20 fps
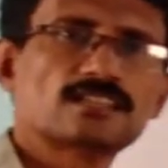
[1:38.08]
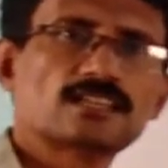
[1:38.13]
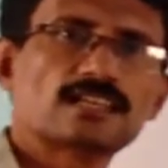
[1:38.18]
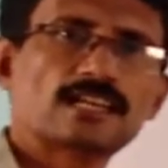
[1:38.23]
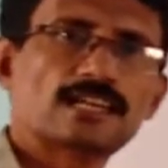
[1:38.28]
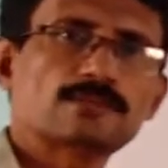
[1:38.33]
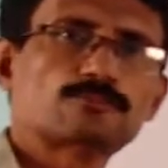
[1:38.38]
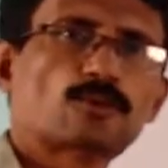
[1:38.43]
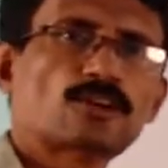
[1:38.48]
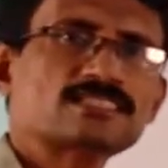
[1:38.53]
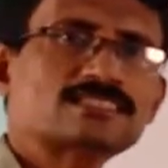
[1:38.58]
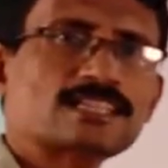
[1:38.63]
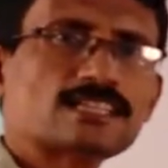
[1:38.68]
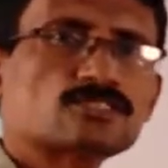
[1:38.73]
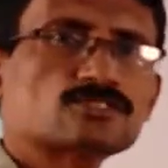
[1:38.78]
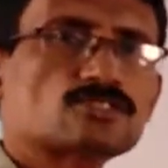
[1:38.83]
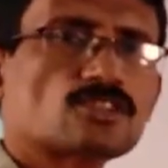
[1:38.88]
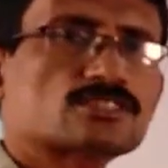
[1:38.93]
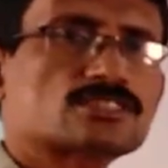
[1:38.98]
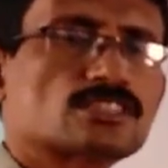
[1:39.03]
এই বহির্জাত
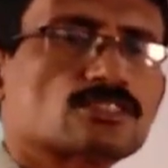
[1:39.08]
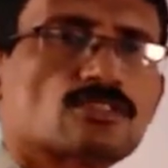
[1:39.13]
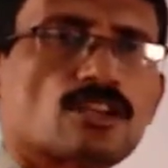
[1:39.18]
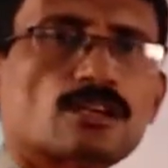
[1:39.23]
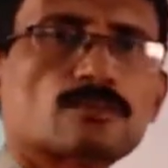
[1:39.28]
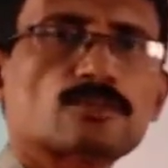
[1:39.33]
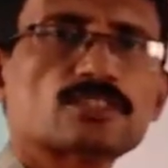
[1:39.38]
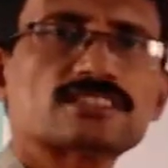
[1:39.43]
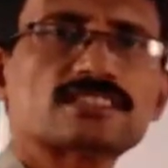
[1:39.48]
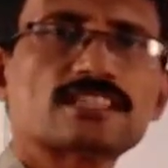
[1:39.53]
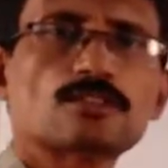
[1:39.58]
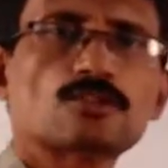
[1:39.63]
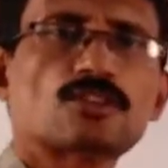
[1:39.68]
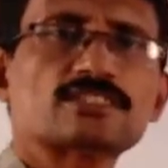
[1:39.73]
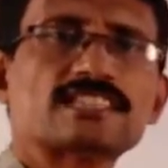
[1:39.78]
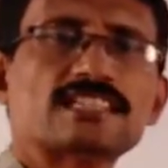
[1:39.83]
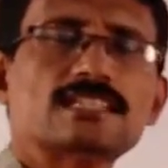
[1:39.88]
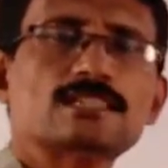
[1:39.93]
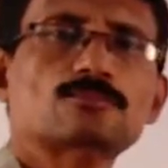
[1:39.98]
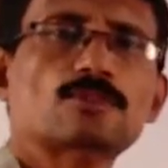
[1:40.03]
শক্তিগুলোর মধ্যে
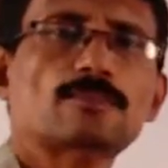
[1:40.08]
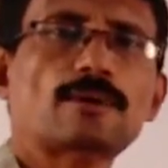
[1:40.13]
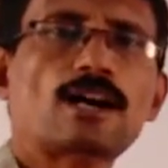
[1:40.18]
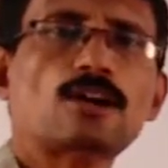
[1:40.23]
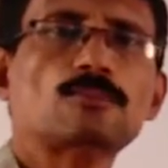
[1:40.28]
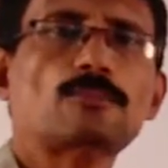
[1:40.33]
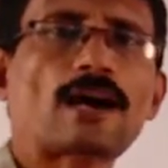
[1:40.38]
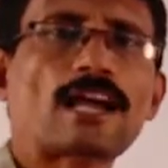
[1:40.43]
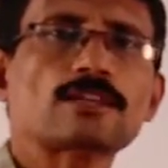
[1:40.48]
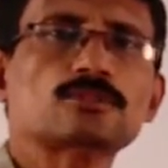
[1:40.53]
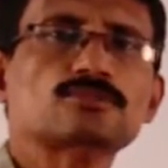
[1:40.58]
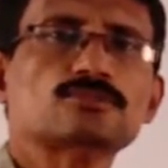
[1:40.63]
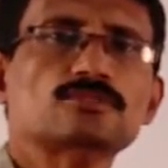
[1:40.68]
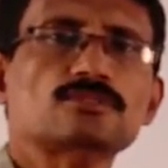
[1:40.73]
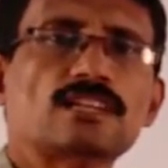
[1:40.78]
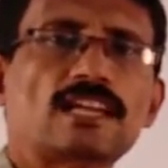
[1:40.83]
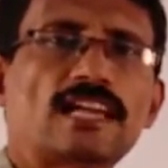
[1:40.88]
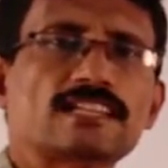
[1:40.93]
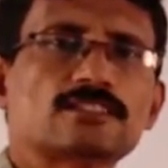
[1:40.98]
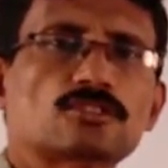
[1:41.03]
নদী হিমবাহ বায়ু
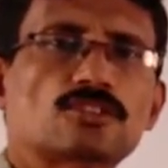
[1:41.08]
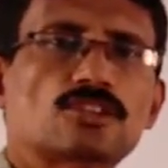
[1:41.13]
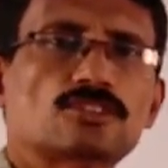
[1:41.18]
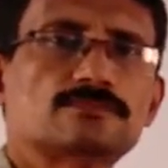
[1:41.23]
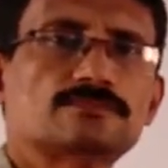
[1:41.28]
এইগুলো